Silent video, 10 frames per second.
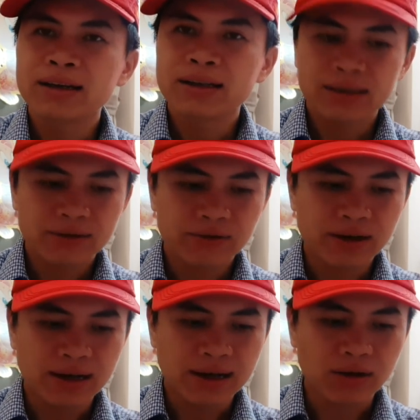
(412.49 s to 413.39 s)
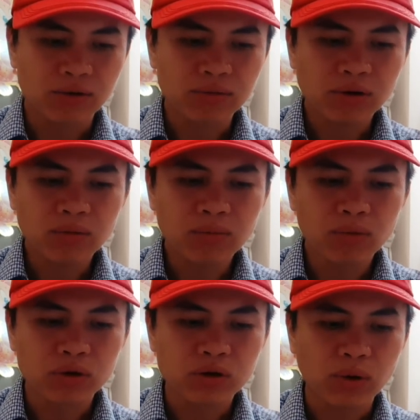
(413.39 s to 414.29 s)
và cũng có
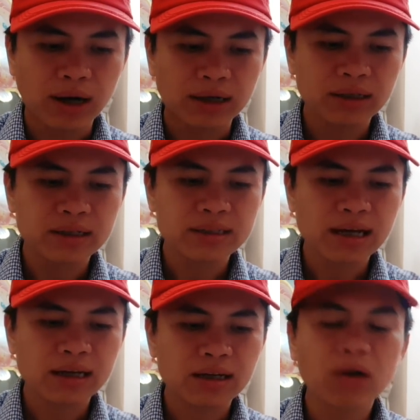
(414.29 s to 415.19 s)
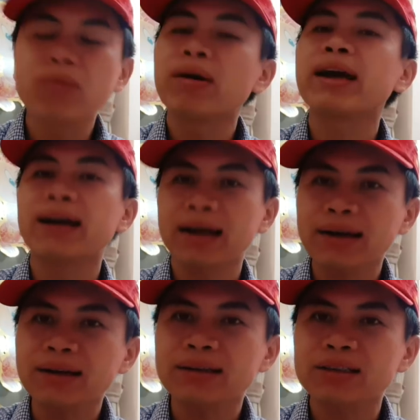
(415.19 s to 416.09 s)
một khoảng thời gian không hề
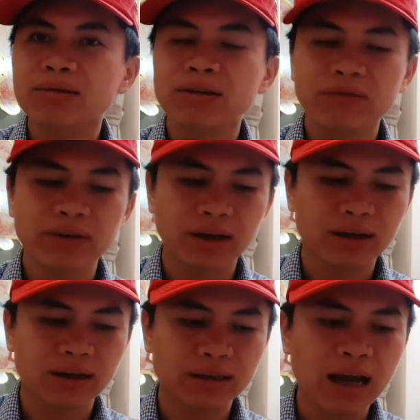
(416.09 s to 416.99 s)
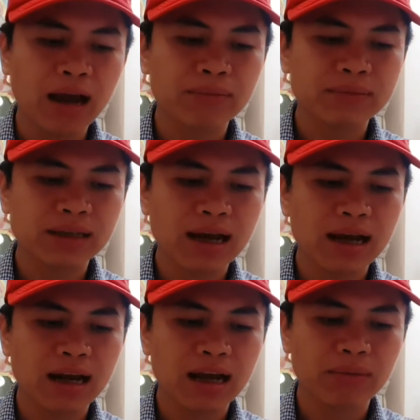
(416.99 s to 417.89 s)
ngắn trong cái việc là tham
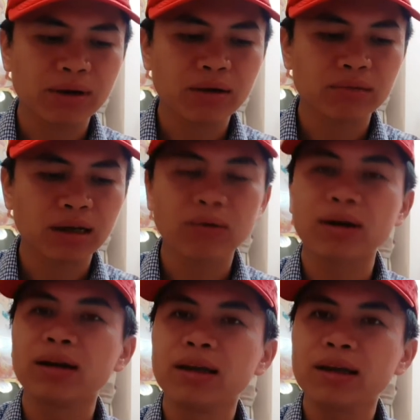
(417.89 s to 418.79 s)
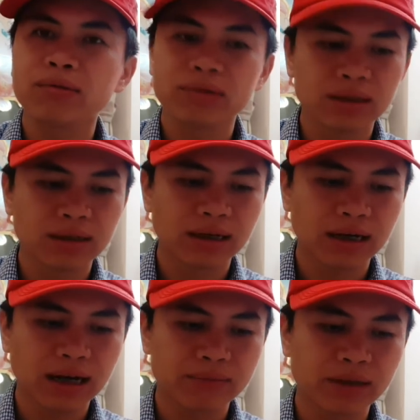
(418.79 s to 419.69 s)
gia làm cái công tác quản lý cũng như là
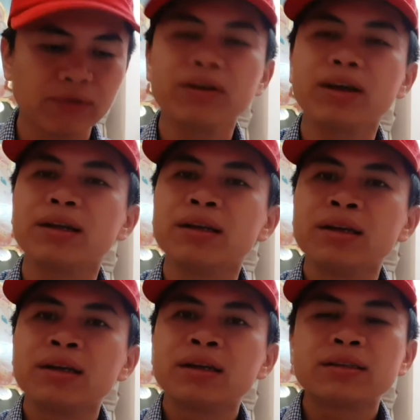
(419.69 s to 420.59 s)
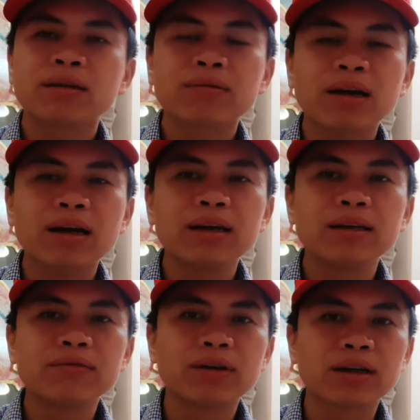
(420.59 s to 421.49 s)
làm nhân viên trong cái
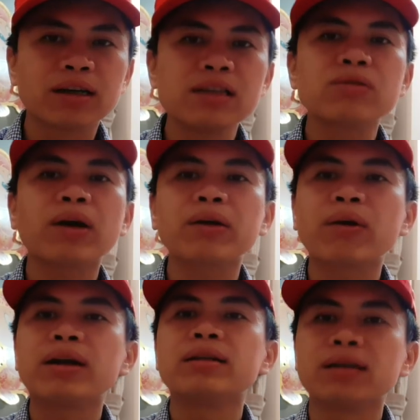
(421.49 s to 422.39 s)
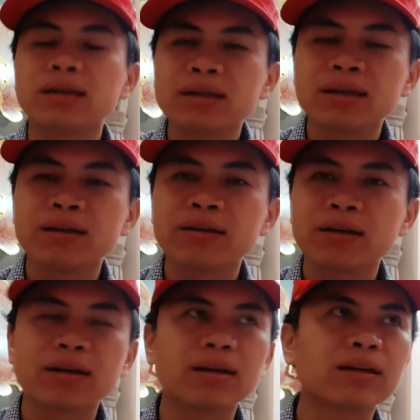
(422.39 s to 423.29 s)
lĩnh vực kinh doanh ngoài đời thực
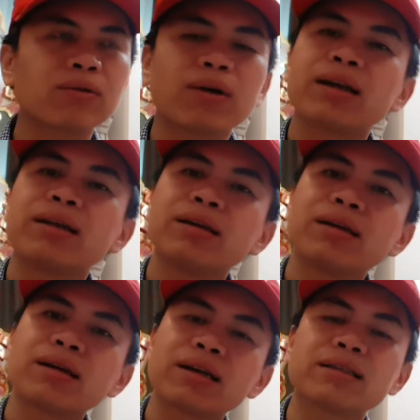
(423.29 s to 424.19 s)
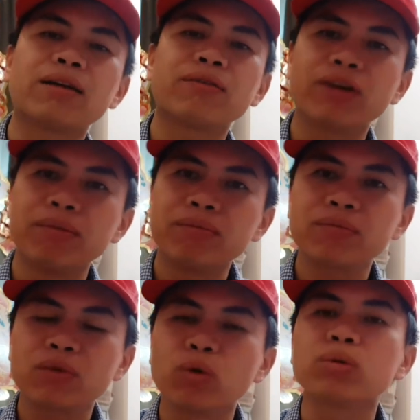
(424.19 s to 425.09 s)
à, liên quan tới các cái sản
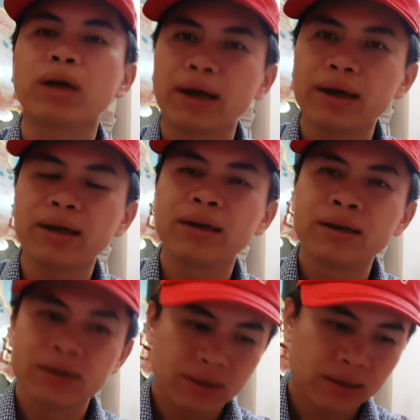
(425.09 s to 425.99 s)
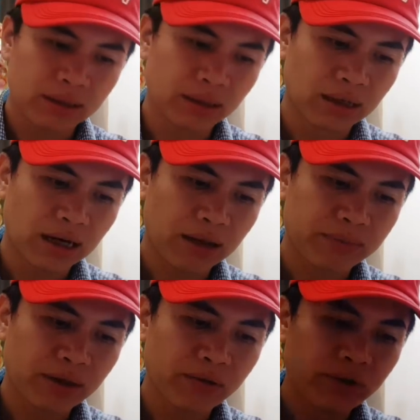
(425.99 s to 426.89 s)
phẩm cụ thể từng
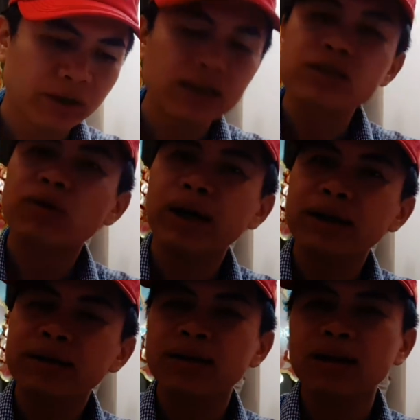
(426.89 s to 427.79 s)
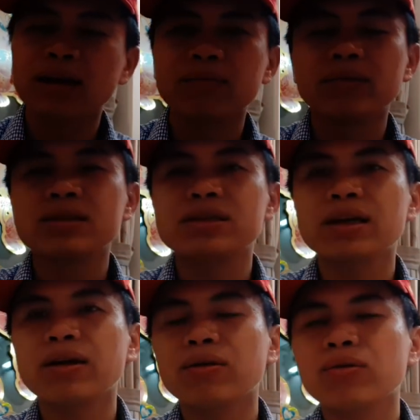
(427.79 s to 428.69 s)
làm nhân viên kinh doanh làm
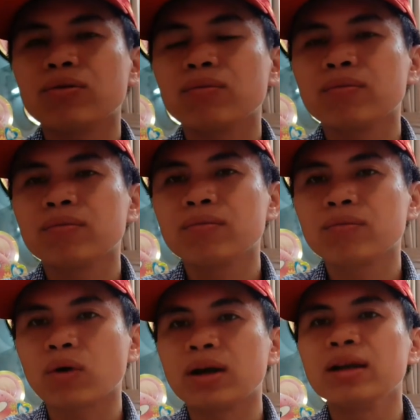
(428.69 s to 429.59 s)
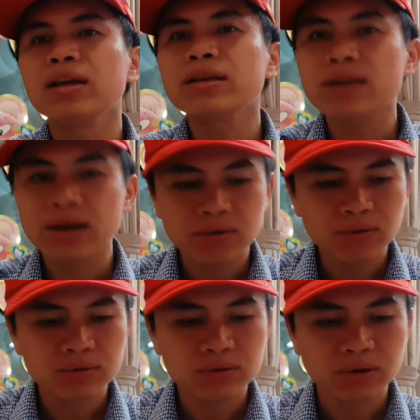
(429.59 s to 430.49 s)
sale quản lý sale
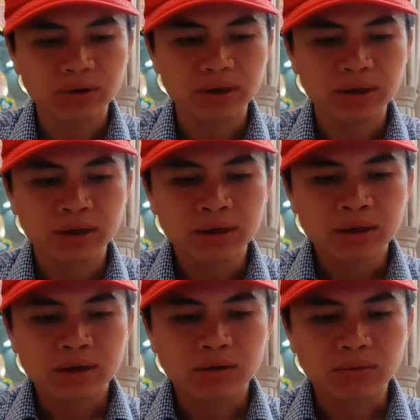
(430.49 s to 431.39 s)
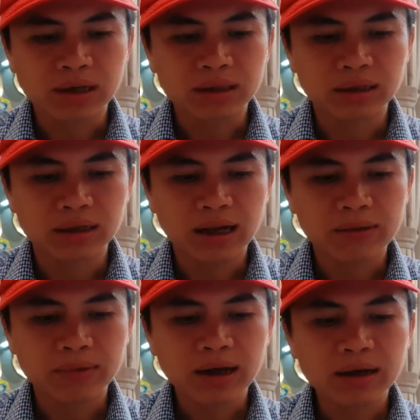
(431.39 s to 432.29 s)
rồi cũng đã từng
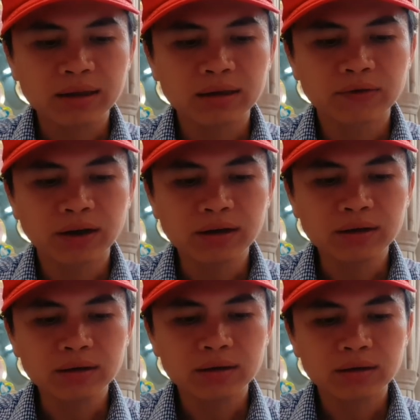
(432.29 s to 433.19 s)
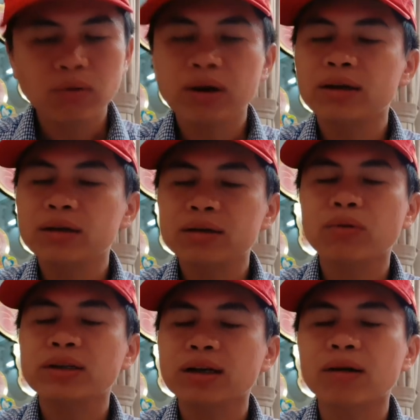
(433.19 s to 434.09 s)
làm các cái tư vấn quan
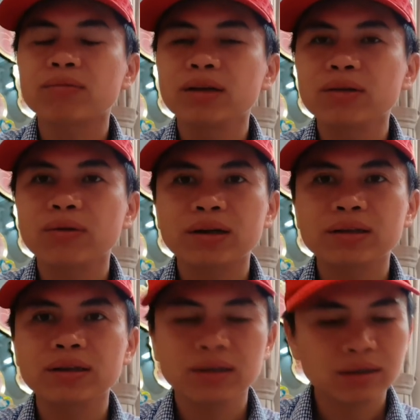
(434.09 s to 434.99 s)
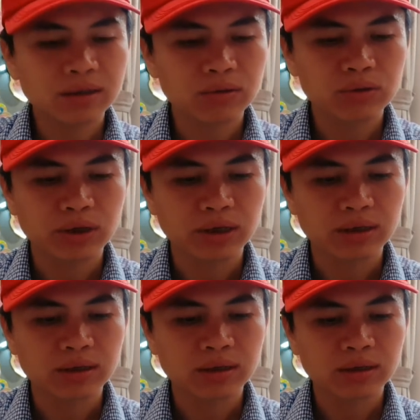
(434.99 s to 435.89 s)
quan trọng liên quan tới những câu
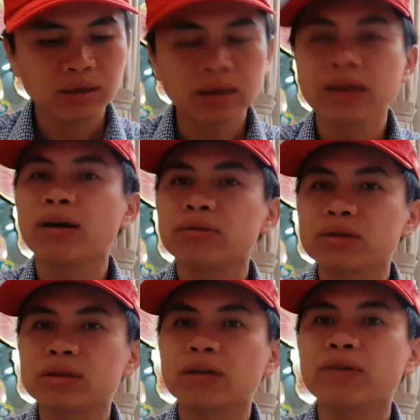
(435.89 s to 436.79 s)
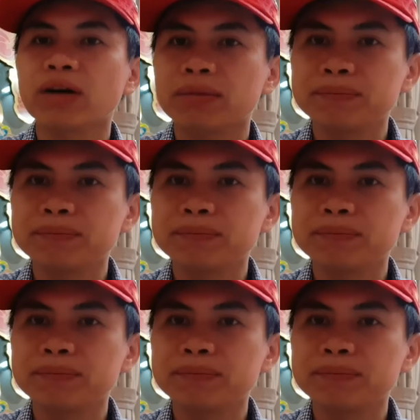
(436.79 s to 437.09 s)
chuyện thương hiệu sản phẩm